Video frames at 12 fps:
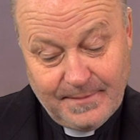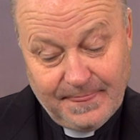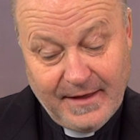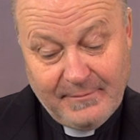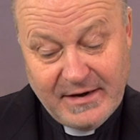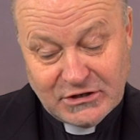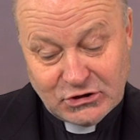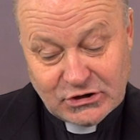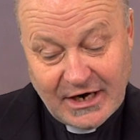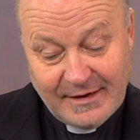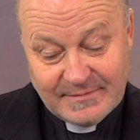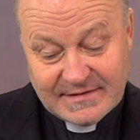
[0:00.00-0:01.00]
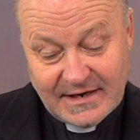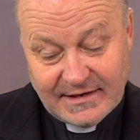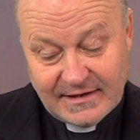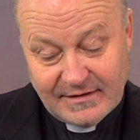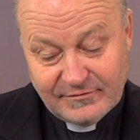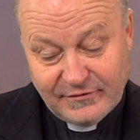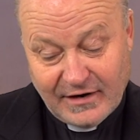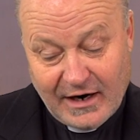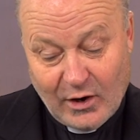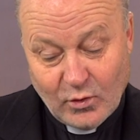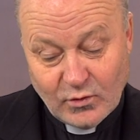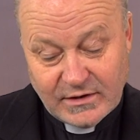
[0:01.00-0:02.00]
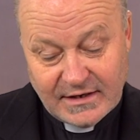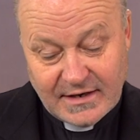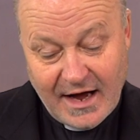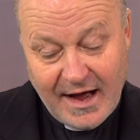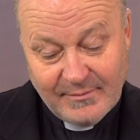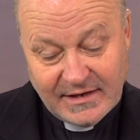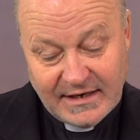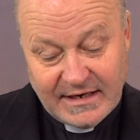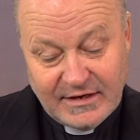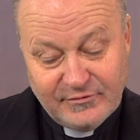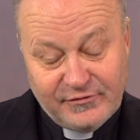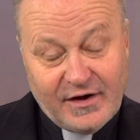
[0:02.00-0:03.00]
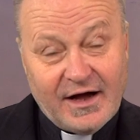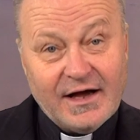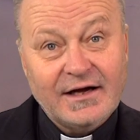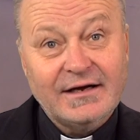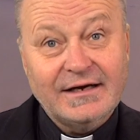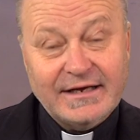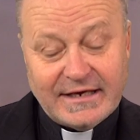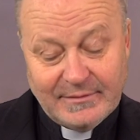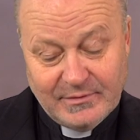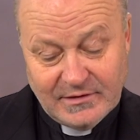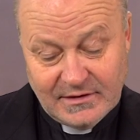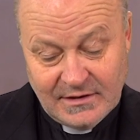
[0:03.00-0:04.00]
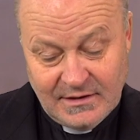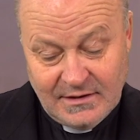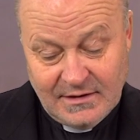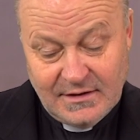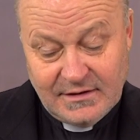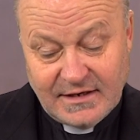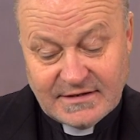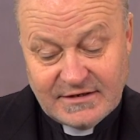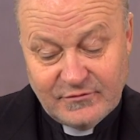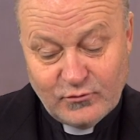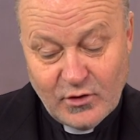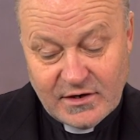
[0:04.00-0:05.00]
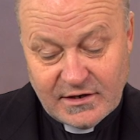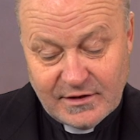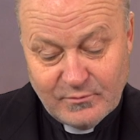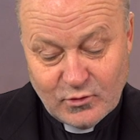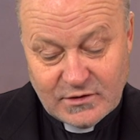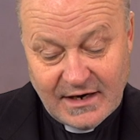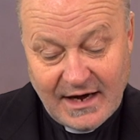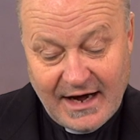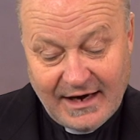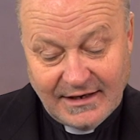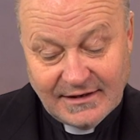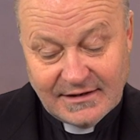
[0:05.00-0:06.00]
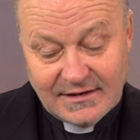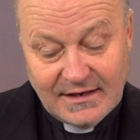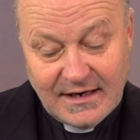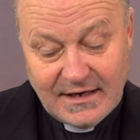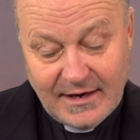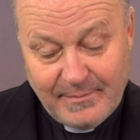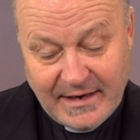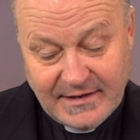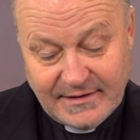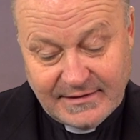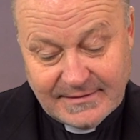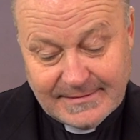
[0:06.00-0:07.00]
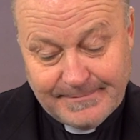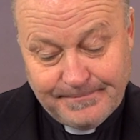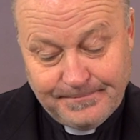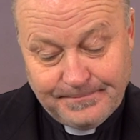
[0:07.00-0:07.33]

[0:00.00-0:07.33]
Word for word: Der Mensch gab seiner Frau den Namen Eva, Leben, denn sie wurde die Mutter aller Lebendigen.